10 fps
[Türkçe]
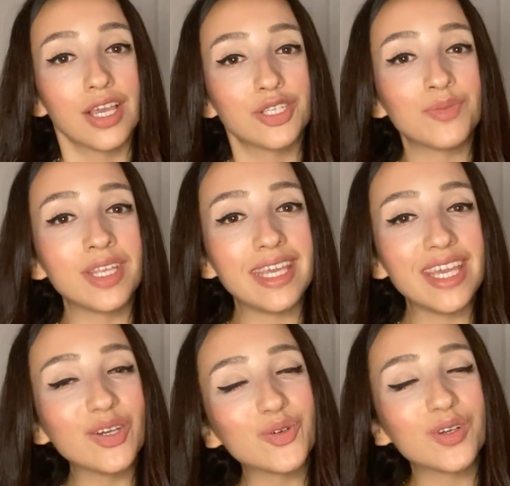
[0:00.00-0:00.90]
Şimdi
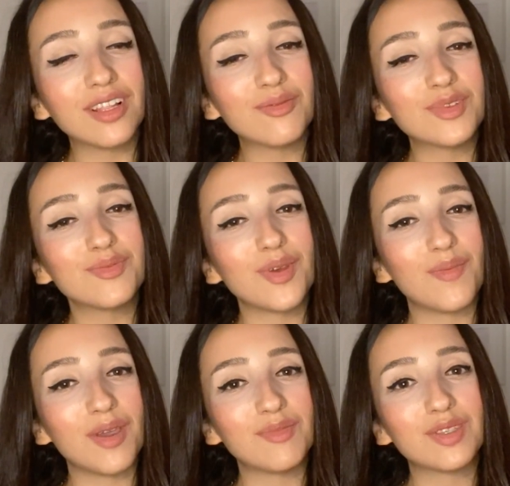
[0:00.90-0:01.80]
ilk kuralımız
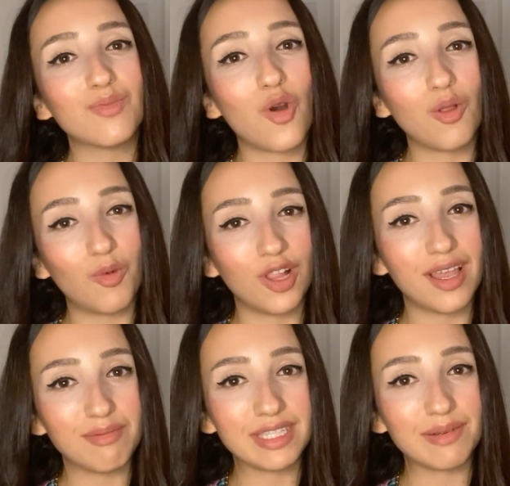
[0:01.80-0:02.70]
bebeğimizi bol bol
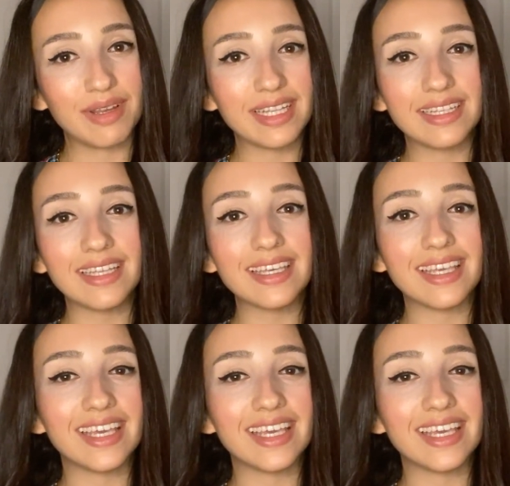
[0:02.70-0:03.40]
emzirme dedik.